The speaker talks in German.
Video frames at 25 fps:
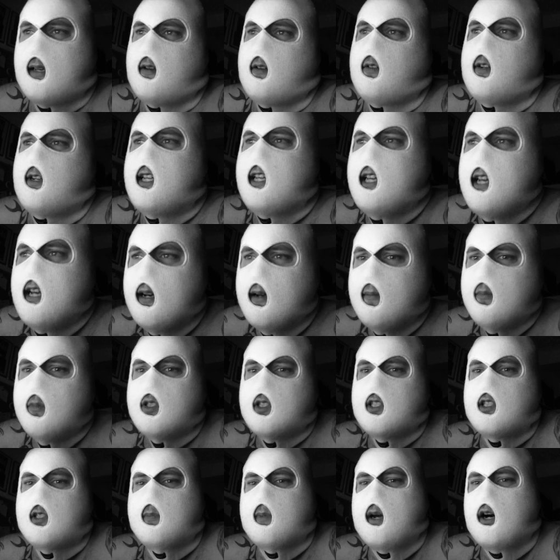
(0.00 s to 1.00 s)
Und hier
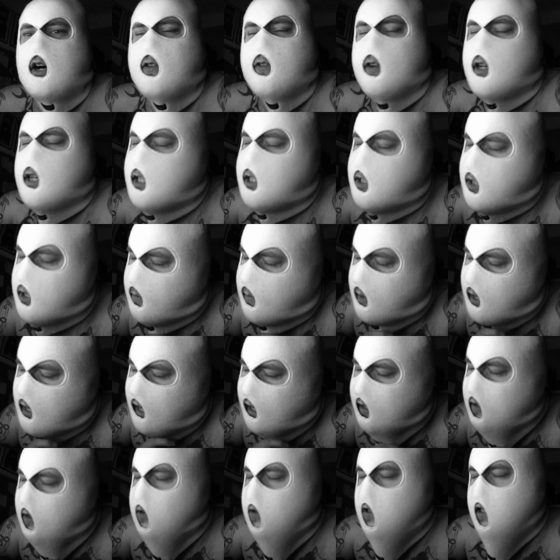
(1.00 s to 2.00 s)
musste ich mir auch wirklich nochmal
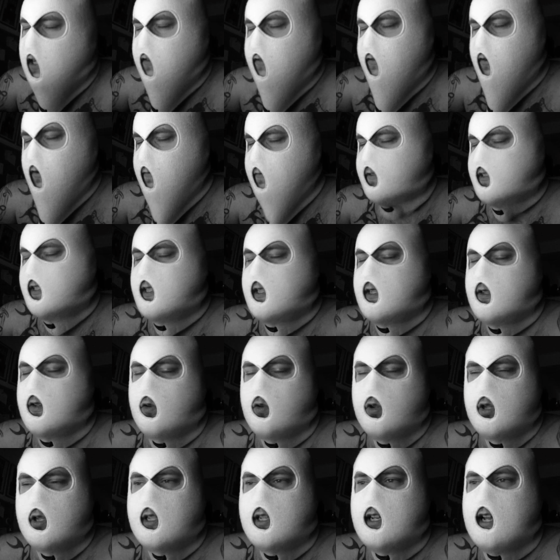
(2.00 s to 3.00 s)
alle 150
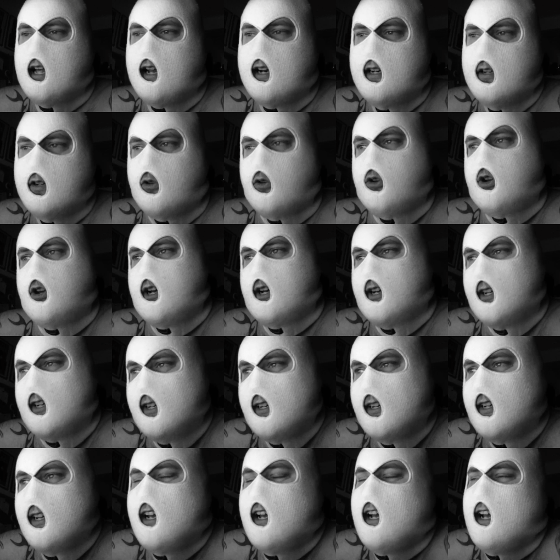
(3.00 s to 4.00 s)
Runden
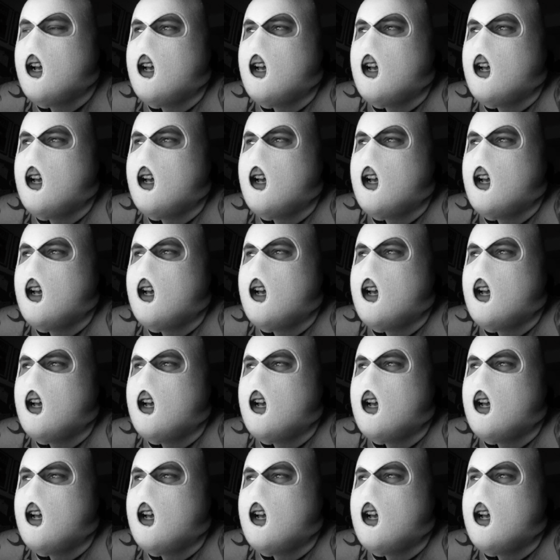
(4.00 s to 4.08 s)
anhören.